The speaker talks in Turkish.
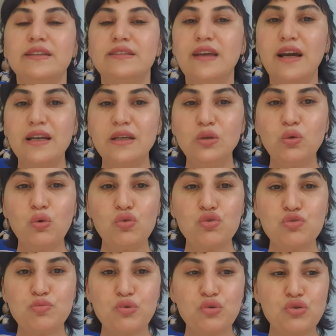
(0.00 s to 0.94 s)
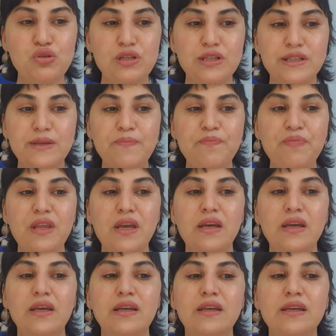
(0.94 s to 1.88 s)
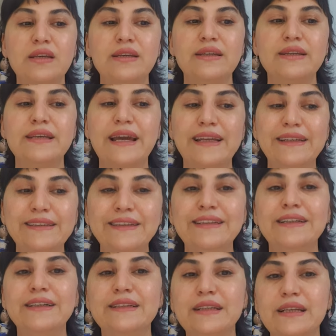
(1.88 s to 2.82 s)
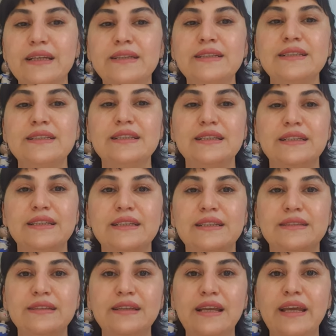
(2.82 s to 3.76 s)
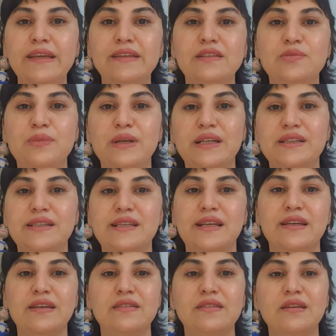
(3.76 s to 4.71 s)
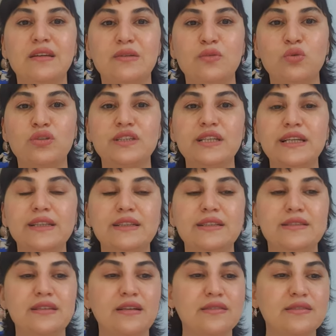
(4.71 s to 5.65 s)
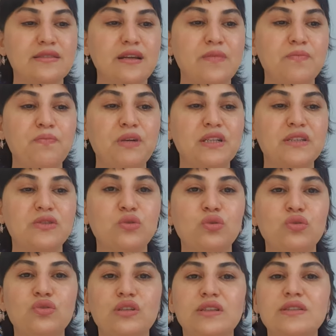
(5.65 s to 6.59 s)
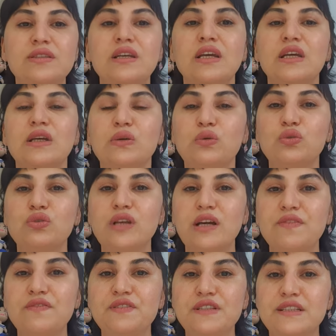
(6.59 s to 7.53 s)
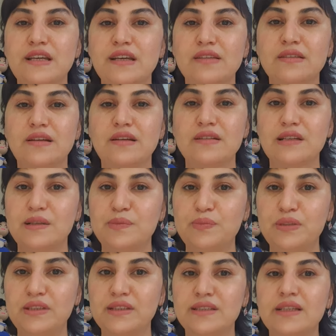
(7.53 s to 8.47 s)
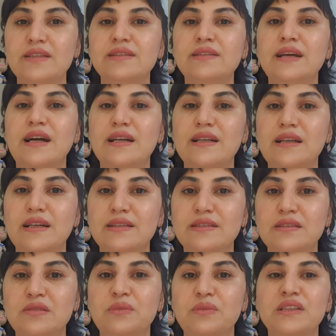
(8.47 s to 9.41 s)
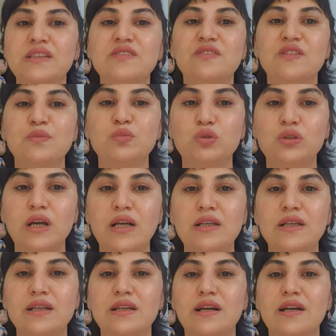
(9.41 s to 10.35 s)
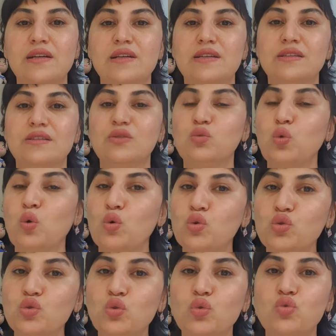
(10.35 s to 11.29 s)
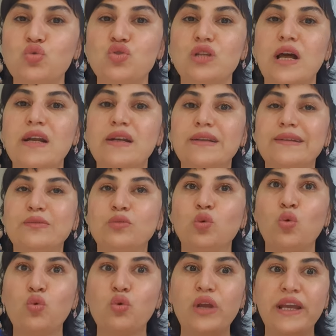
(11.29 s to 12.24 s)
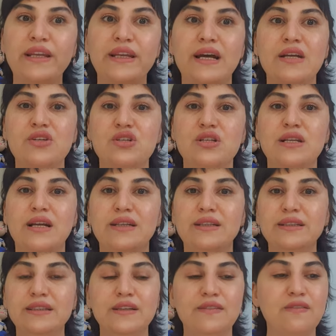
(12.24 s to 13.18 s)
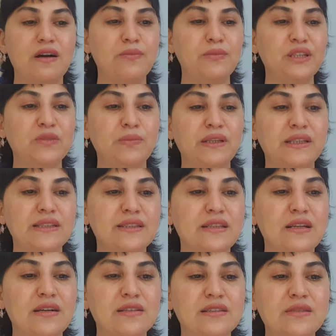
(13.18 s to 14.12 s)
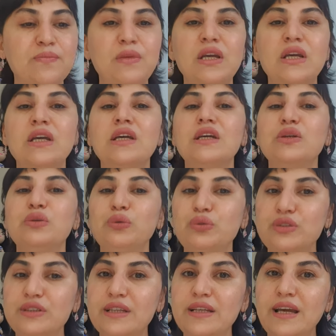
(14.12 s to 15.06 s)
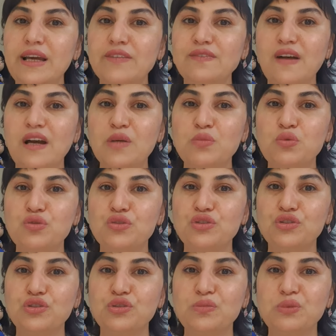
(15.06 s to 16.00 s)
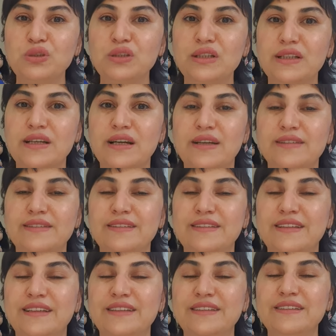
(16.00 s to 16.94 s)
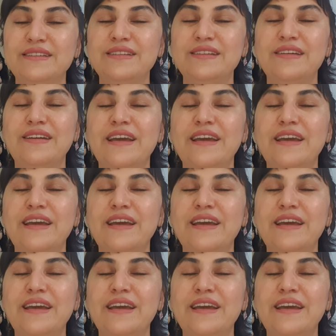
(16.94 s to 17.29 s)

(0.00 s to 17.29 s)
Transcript: Değerli koç burçları, e, kendi kariyerinizle ilgili dil eğitimi eksik ya da yüksek lisans yapmak istiyorsanız güzel fırsatlar kapınızda değerlendirmeniz ve bunlarla alakalı doğru sonuçlar, doğru enerjilerle devam etmeniz lazım. Yükselen Vay burcunuzu mutlaka dinleyin.